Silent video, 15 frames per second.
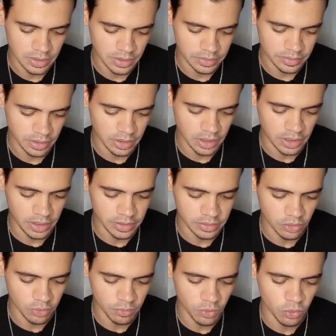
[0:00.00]
هيطلع
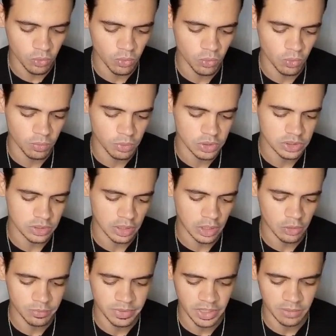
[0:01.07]
الحتة اهو بص
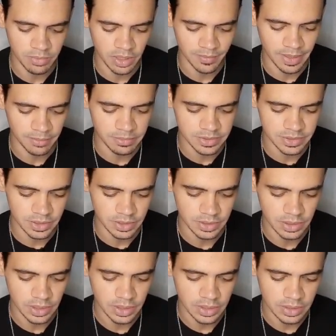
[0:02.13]
طلع من العلبة يا جماعة عاملة ازاي
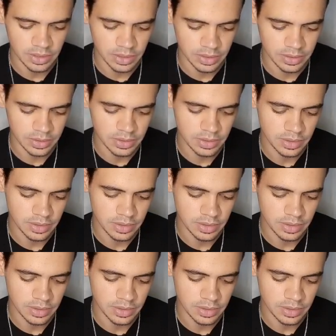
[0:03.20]
اهي